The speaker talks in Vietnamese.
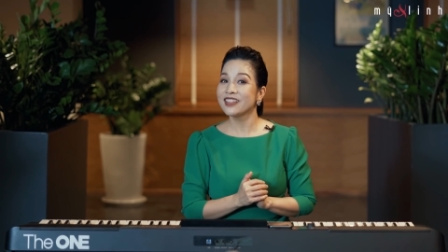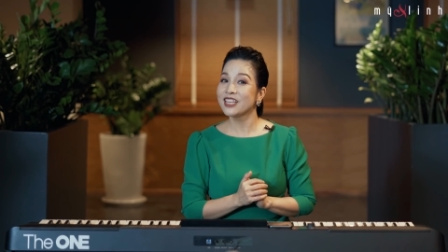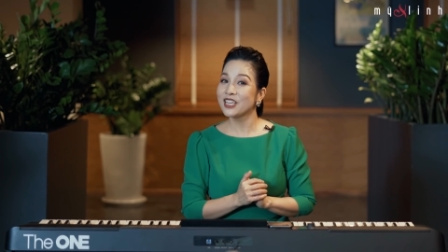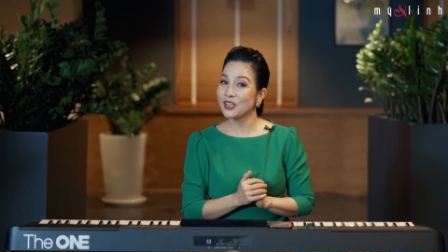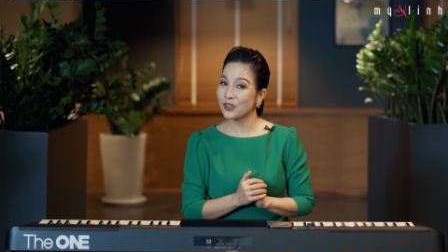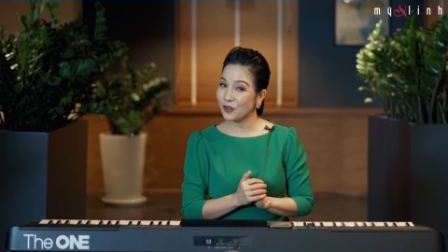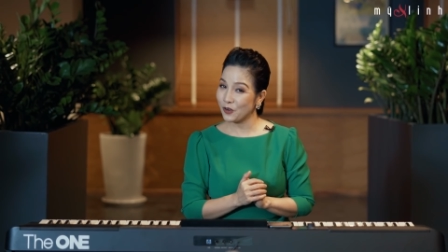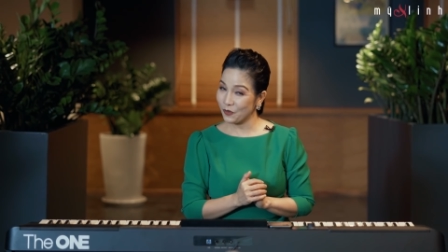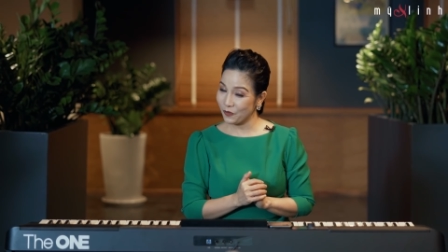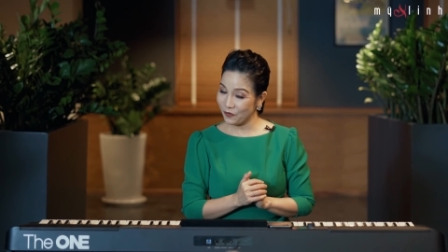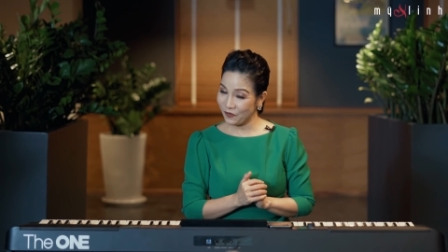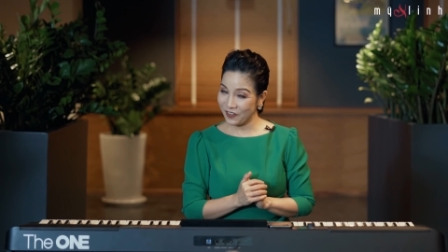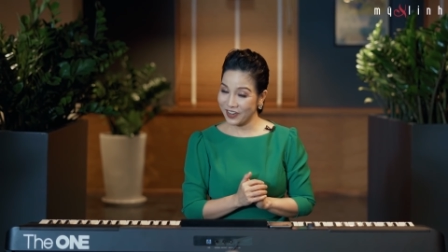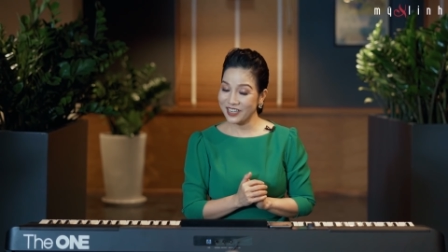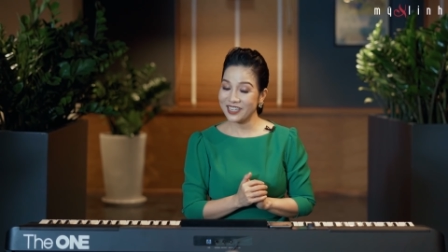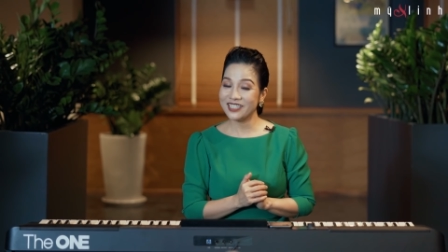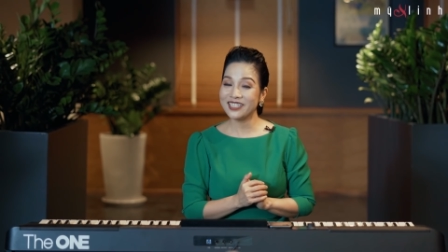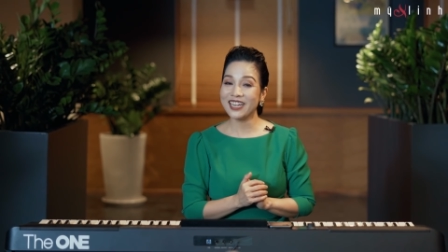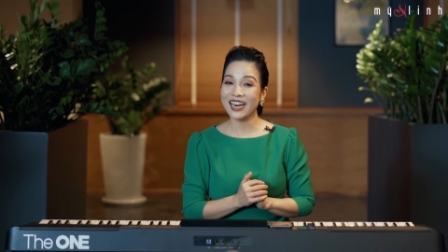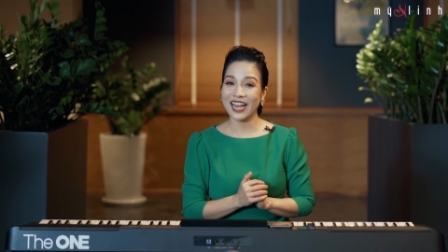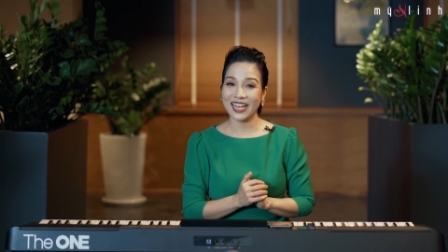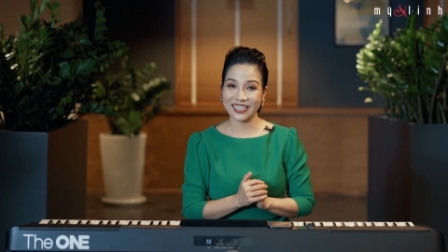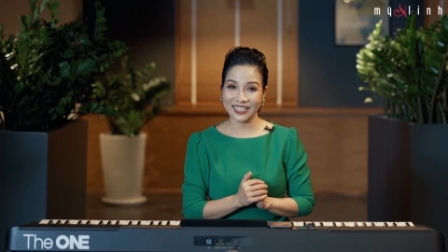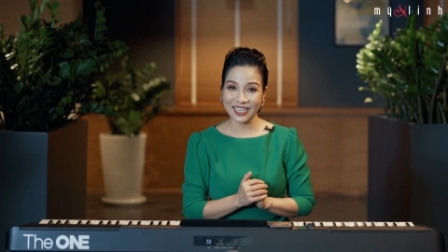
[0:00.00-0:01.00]
thì cũng
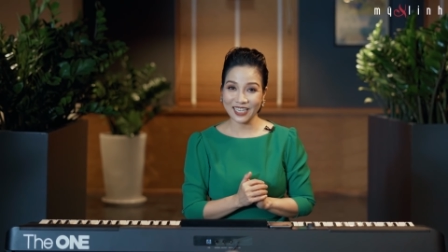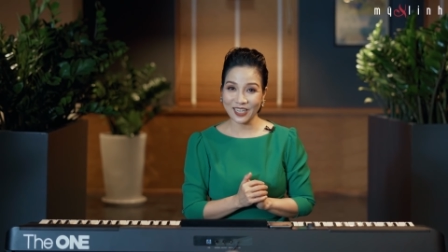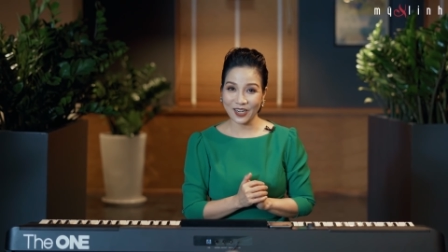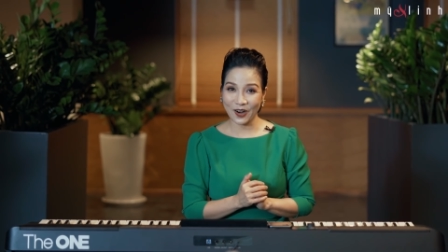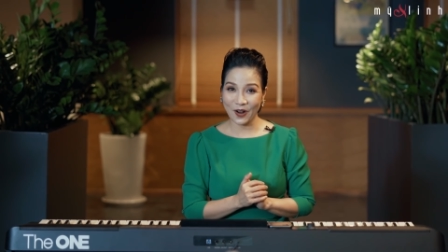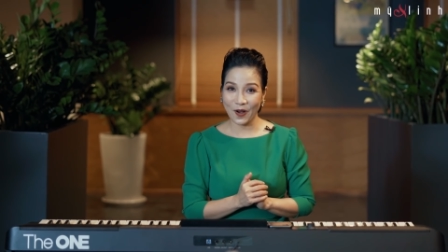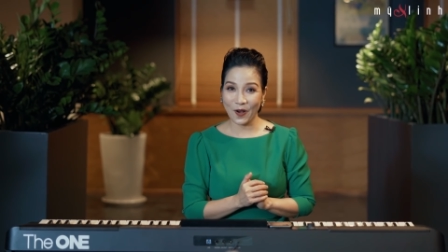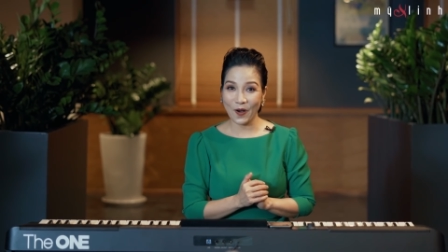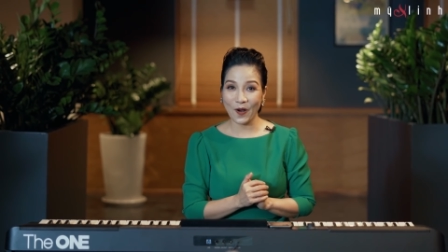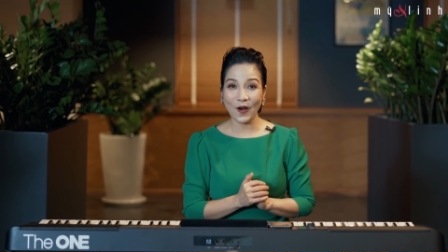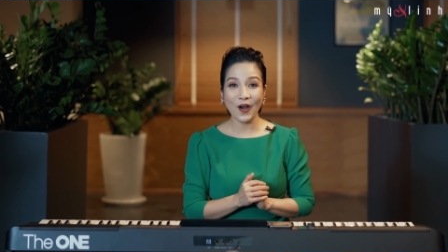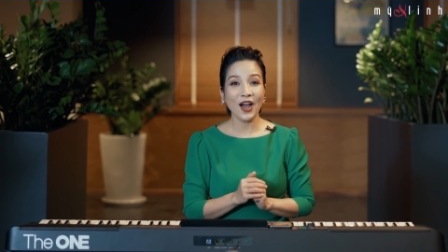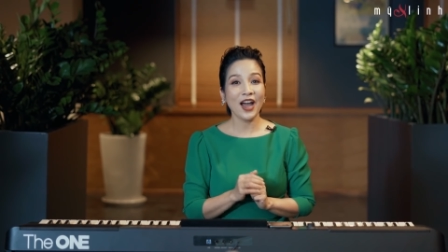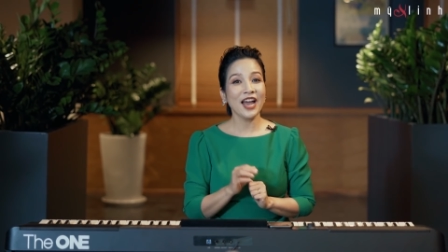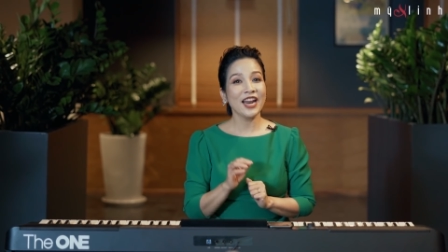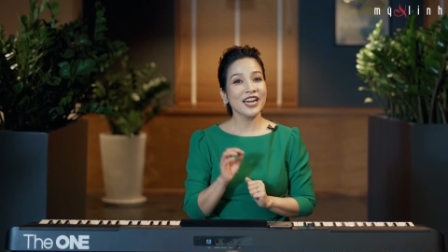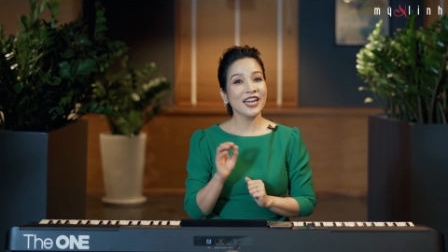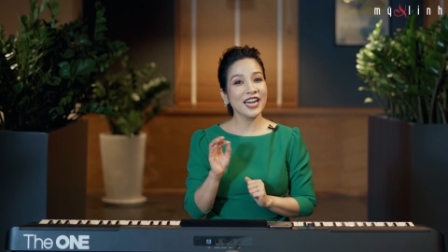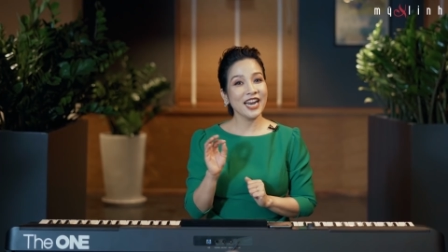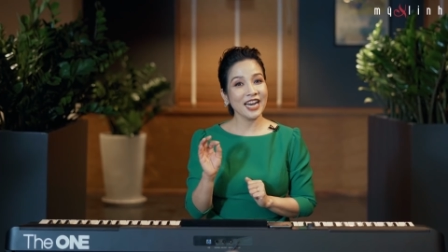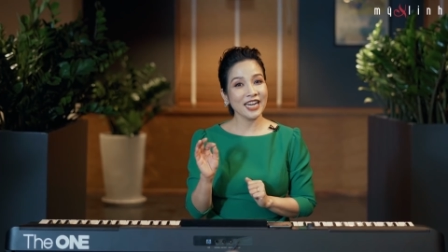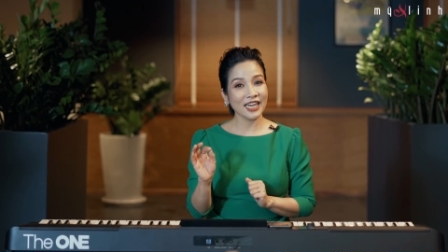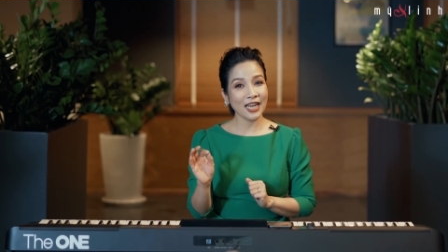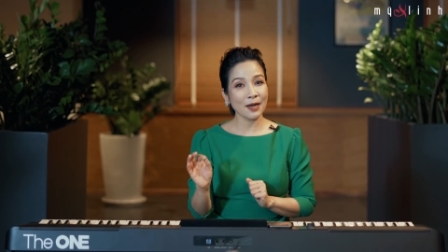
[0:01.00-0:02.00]
vẫn là rất khó
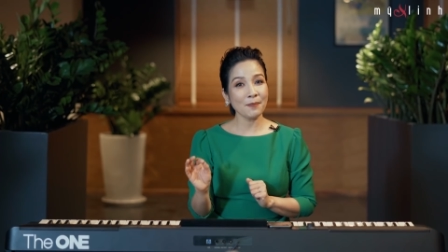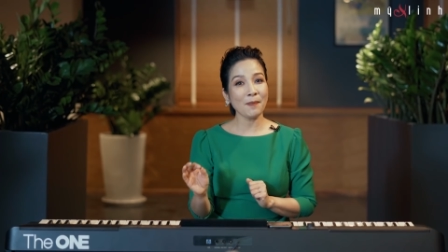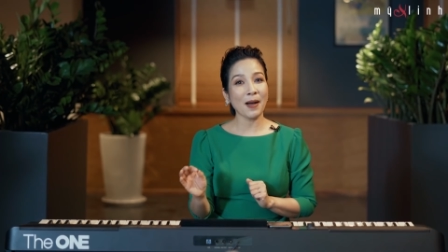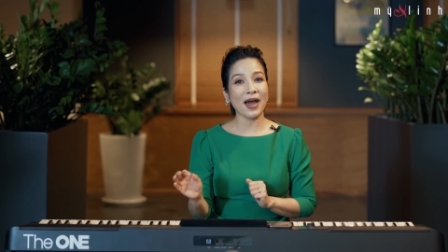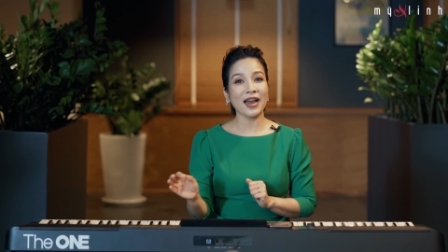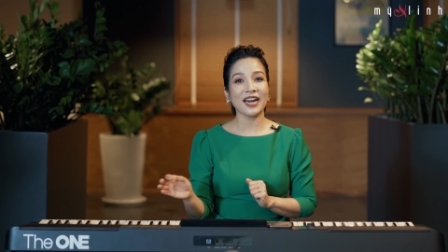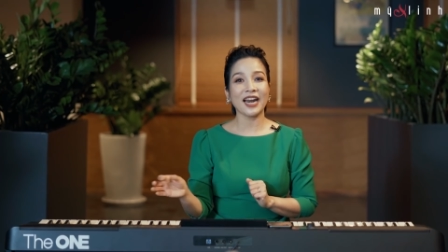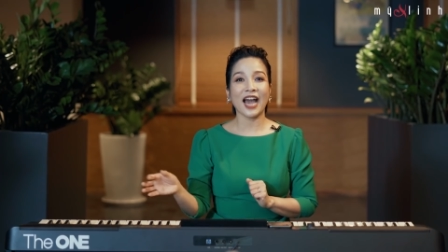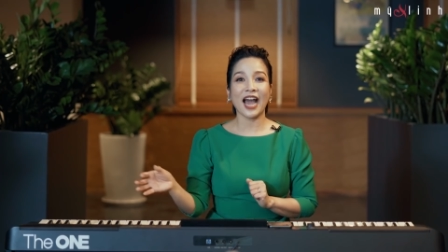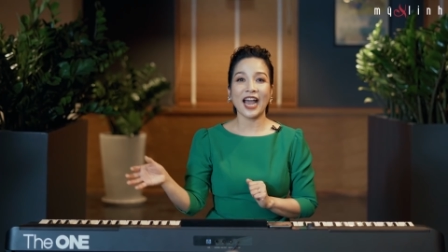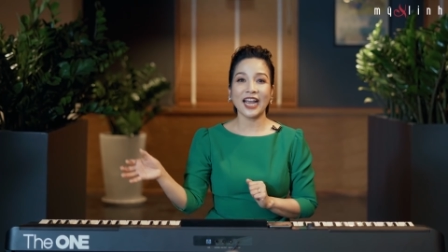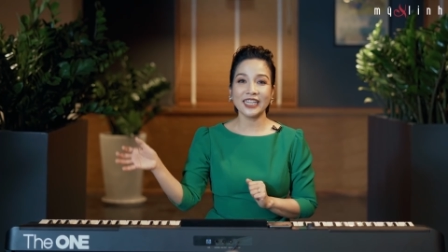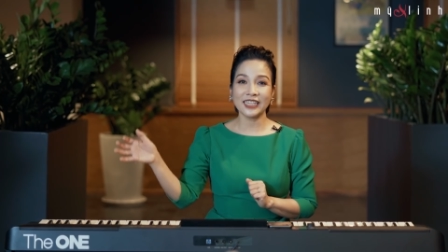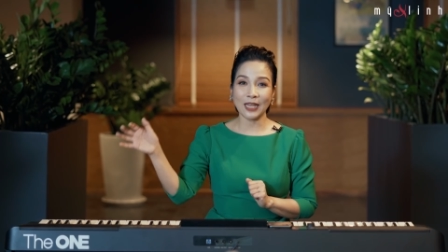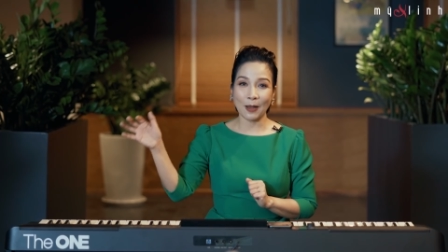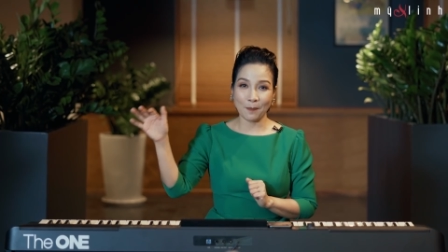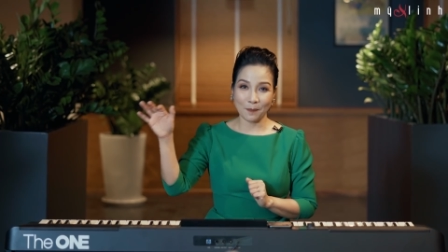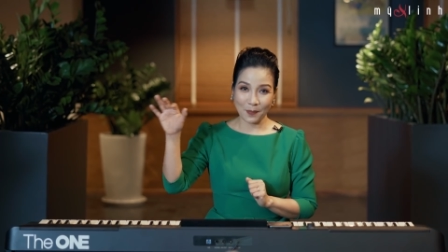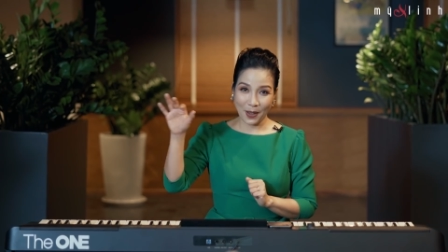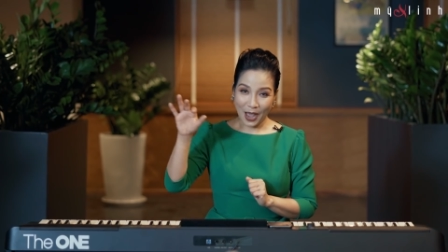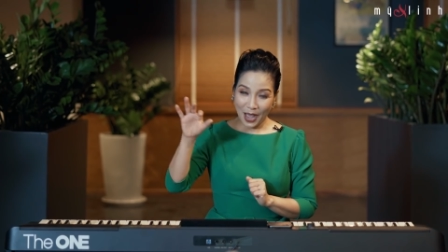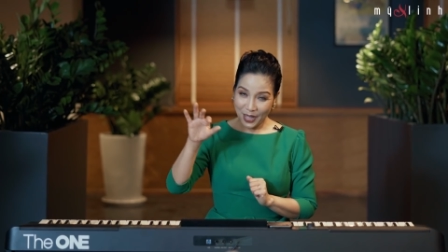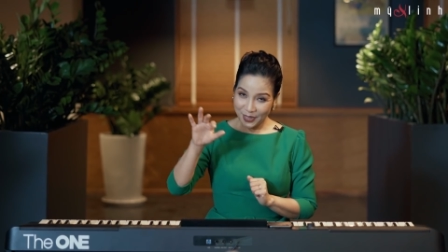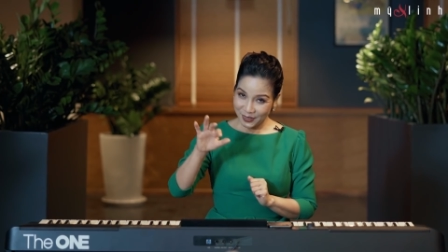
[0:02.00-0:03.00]
nên các bạn hãy tập